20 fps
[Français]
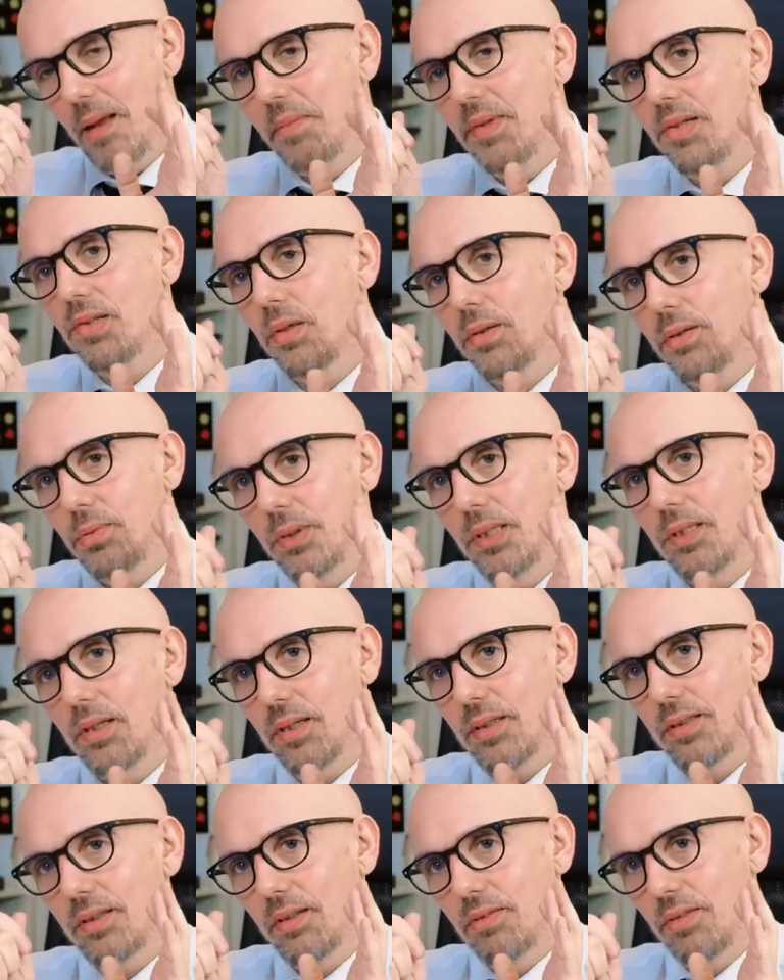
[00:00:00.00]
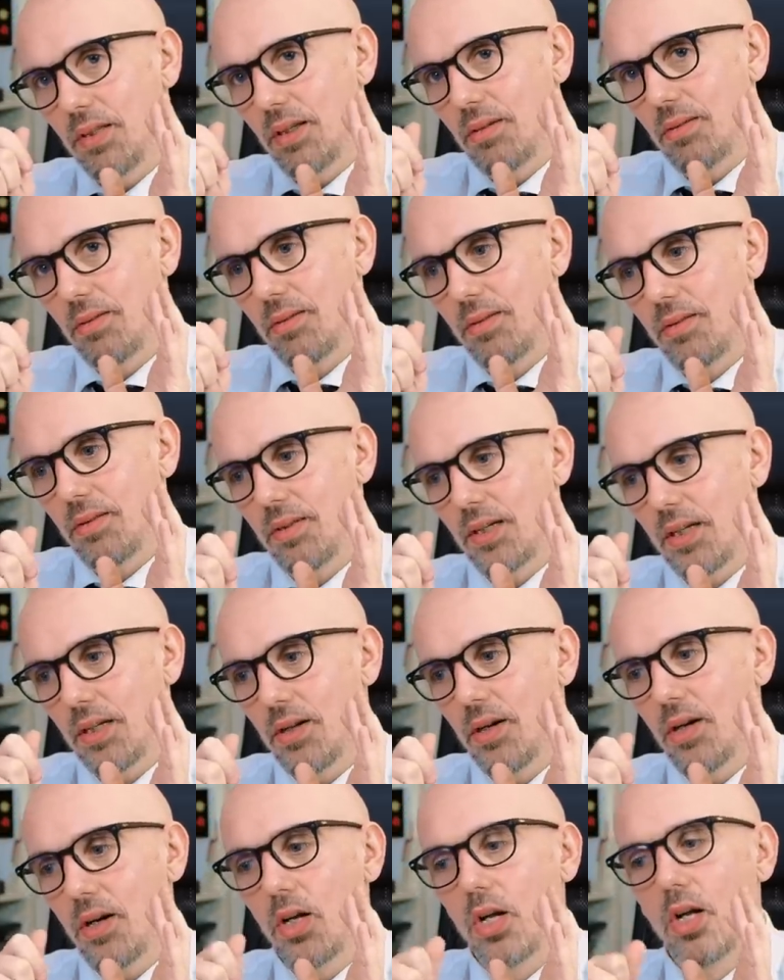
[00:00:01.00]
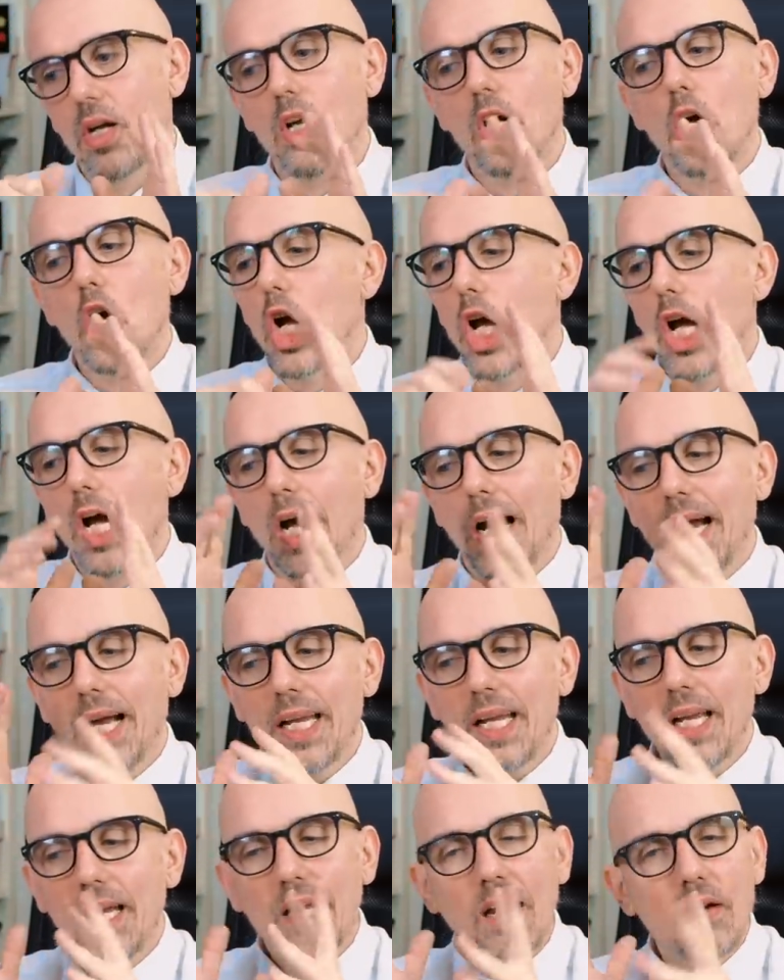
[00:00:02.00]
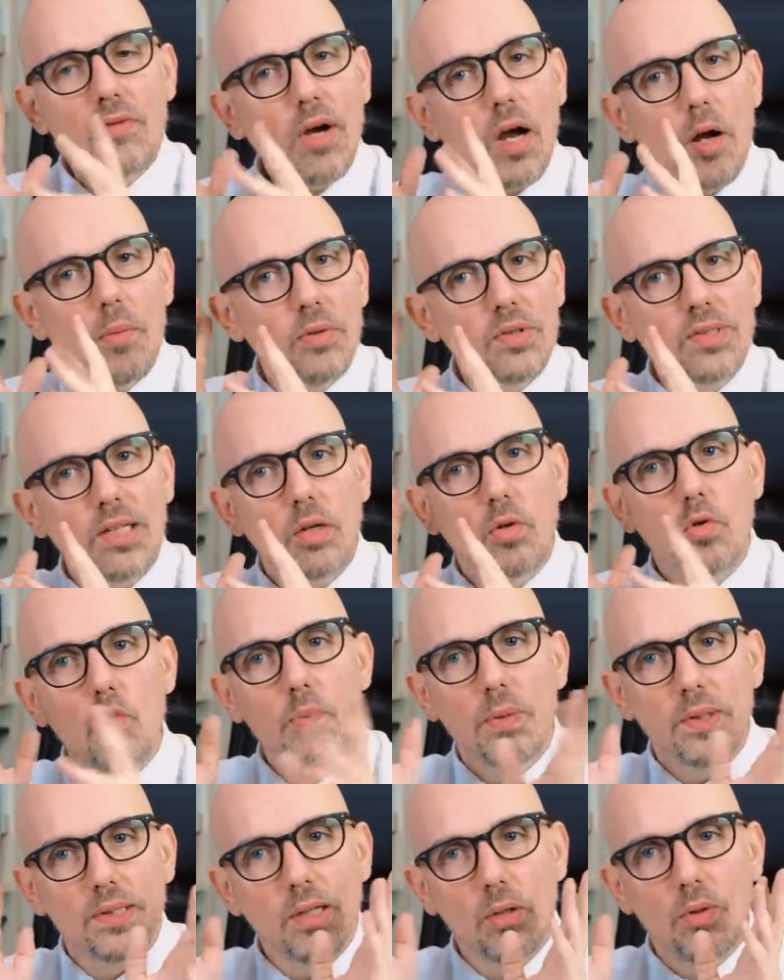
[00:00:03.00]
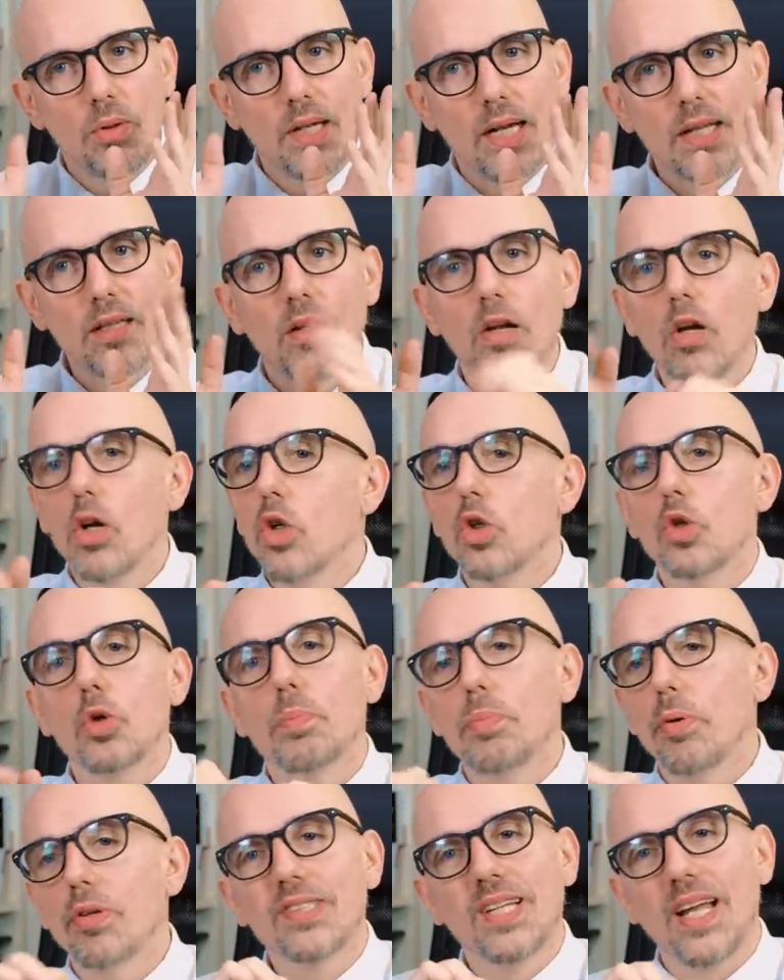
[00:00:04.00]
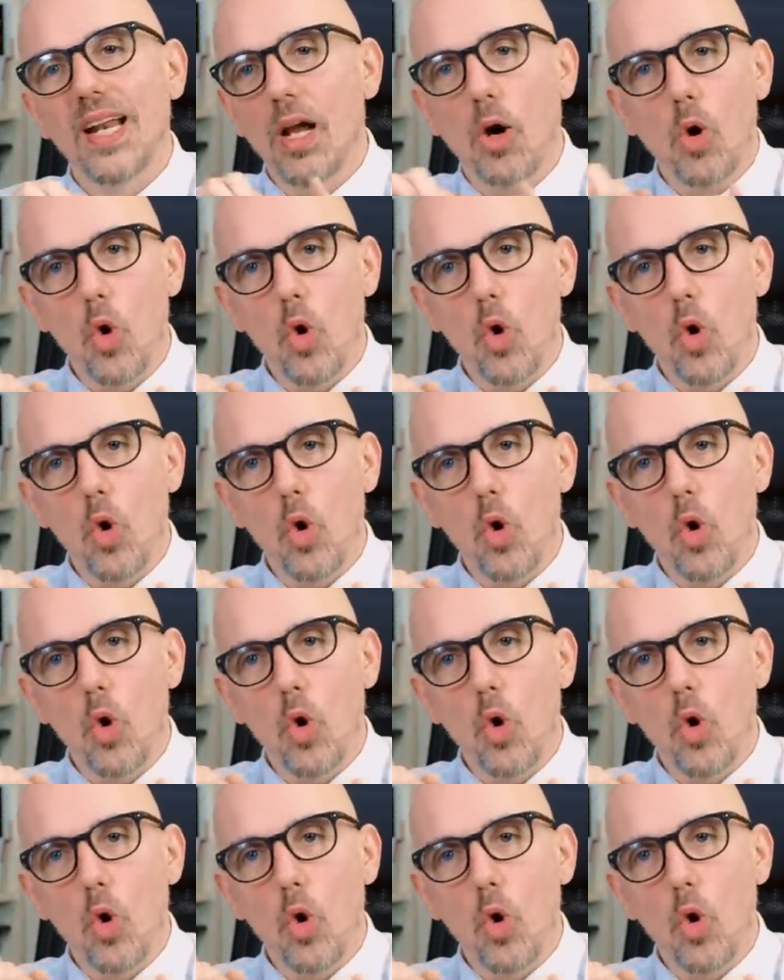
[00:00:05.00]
a mis sur Twitter cette vidéo, d'accord Rien qu'à voir un peu sa coupe et ses lunettes, je pense qu'elle est